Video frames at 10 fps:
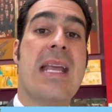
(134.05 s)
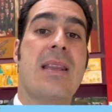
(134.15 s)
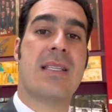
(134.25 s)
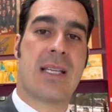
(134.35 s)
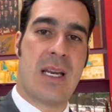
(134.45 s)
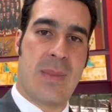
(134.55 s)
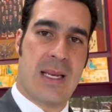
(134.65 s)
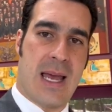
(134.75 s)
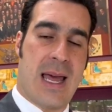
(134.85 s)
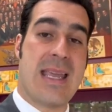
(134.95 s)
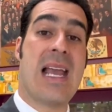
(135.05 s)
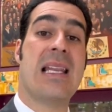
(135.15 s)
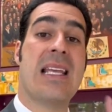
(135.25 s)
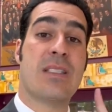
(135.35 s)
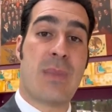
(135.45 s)
indiscriminada y
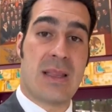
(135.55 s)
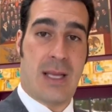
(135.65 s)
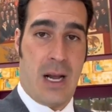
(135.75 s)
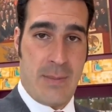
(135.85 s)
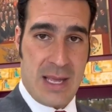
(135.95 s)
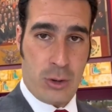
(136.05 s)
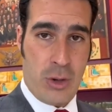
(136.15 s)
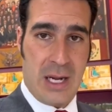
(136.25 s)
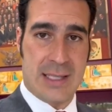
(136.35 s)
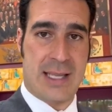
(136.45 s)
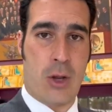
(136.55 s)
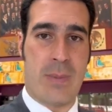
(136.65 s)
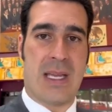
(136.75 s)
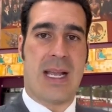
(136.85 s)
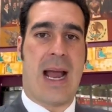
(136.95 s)
el desmantelamiento del Estado
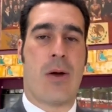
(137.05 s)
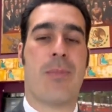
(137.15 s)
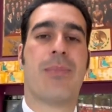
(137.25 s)
mexicano.